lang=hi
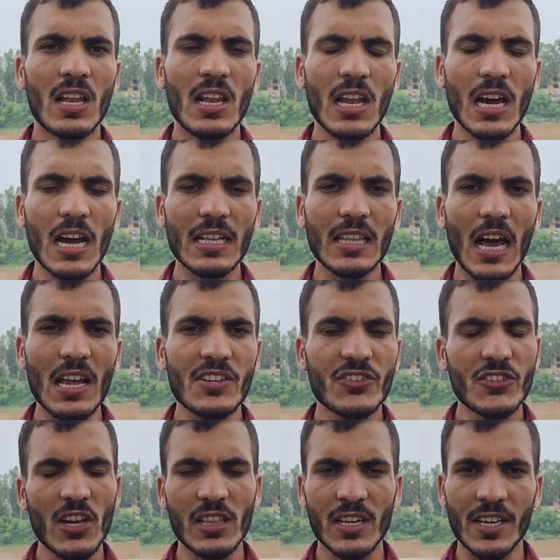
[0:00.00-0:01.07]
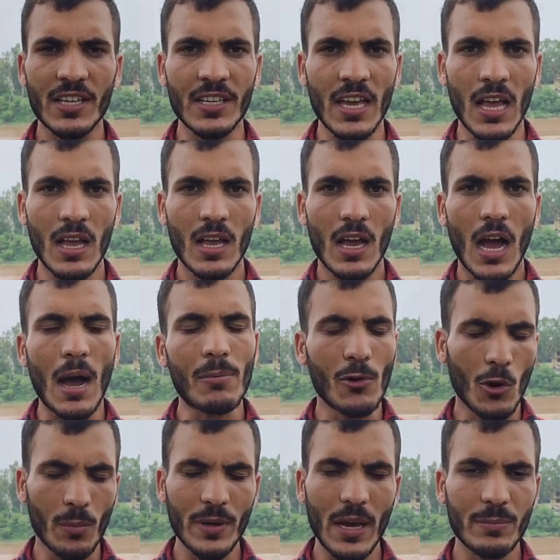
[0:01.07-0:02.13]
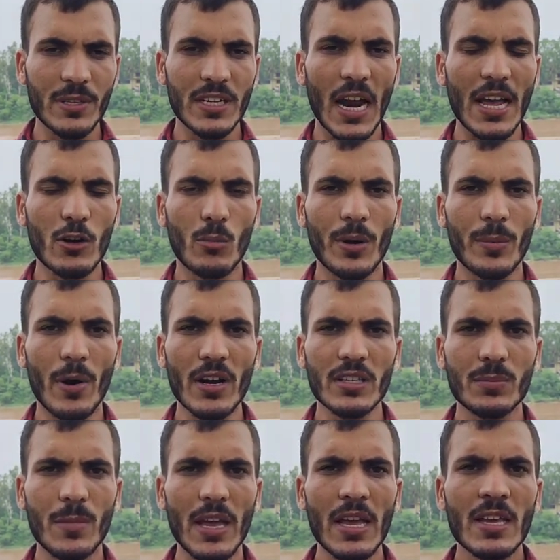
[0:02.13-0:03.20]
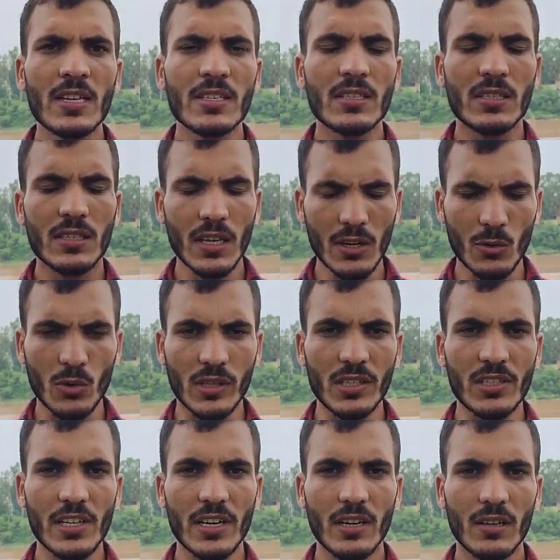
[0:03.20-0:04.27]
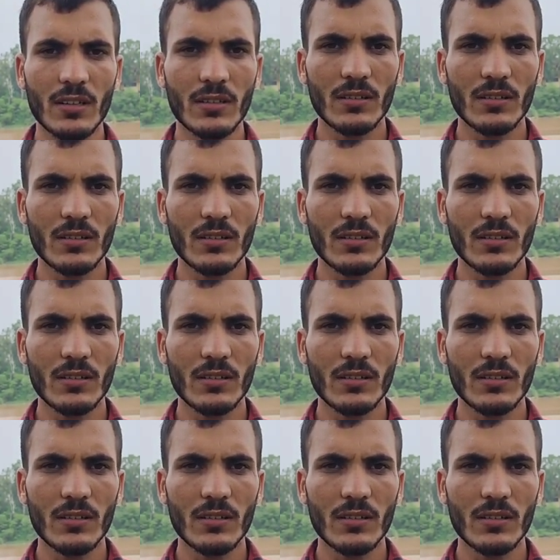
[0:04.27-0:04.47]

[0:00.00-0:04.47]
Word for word: लगातार चल रही है आप लोग भी अपनी राय कमेंट बॉक्स में ज़रूर दीजिएगा